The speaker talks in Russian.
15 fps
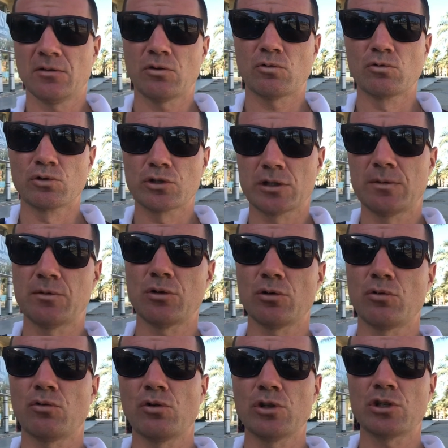кушать все
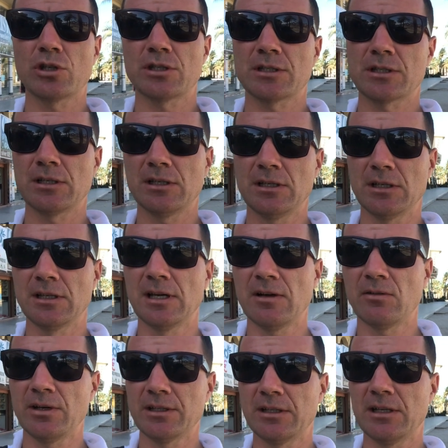хочется, еда
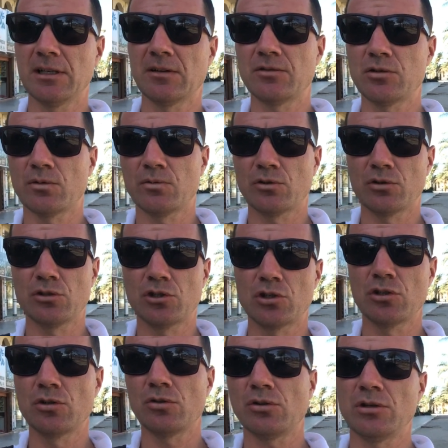в отелях все
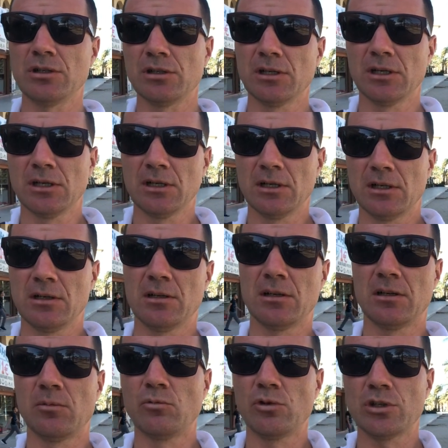включено,
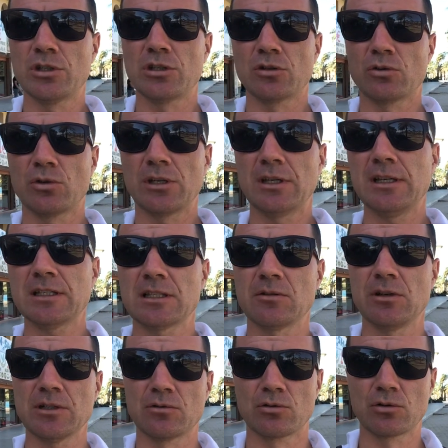э, мойте руки. Если у
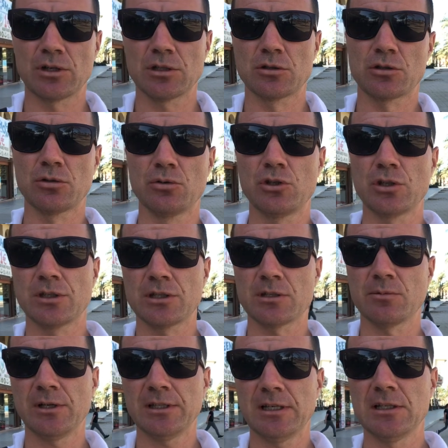вас вдруг это случилось,
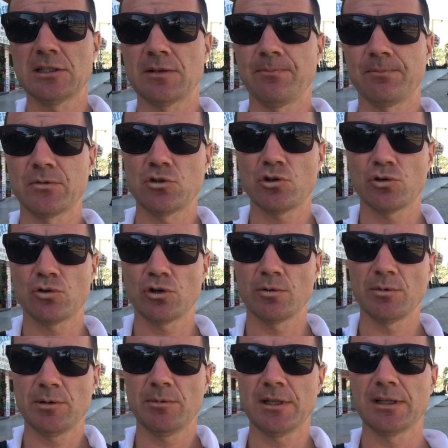смотрите, еще какой
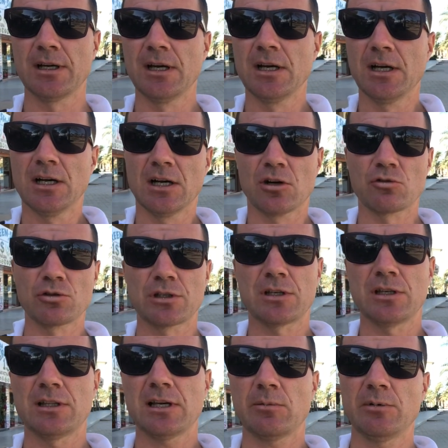момент. Русские
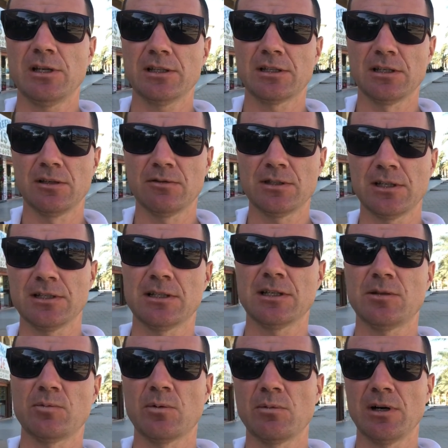таблетки не все здесь
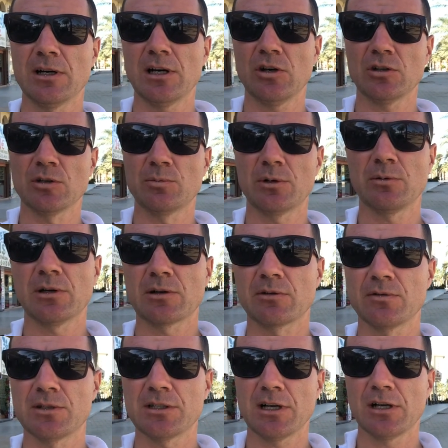помогают. Например, вы
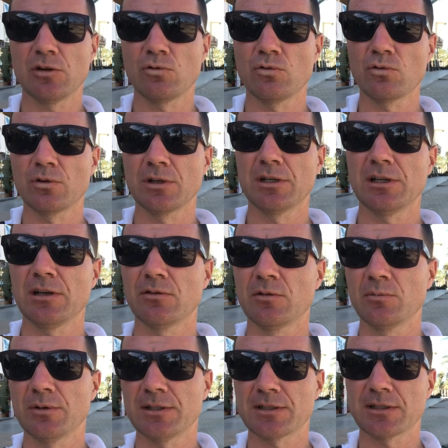взяли уголь,
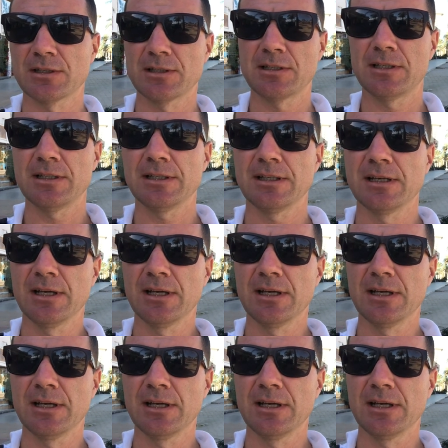левомицетин,